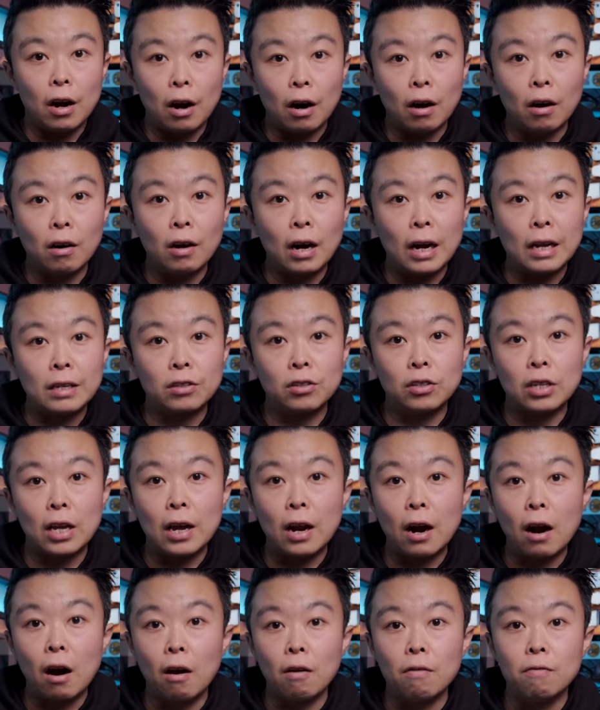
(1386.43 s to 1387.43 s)

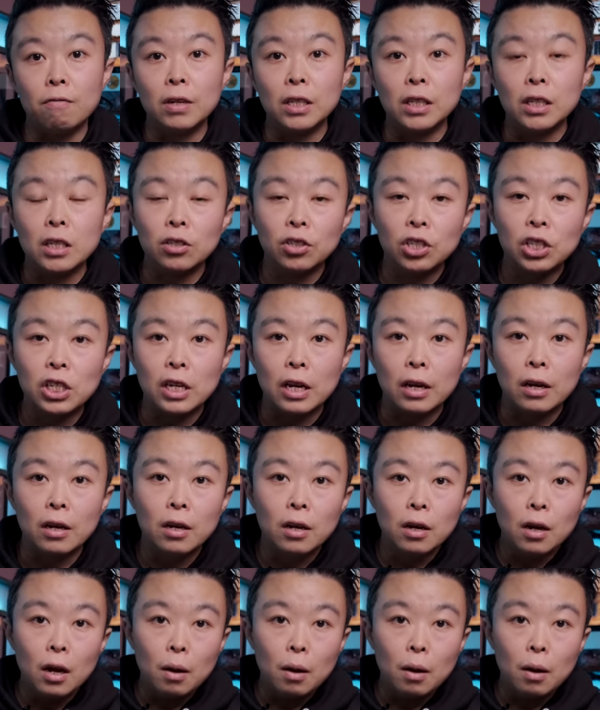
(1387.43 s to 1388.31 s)
RSC2 稳定器、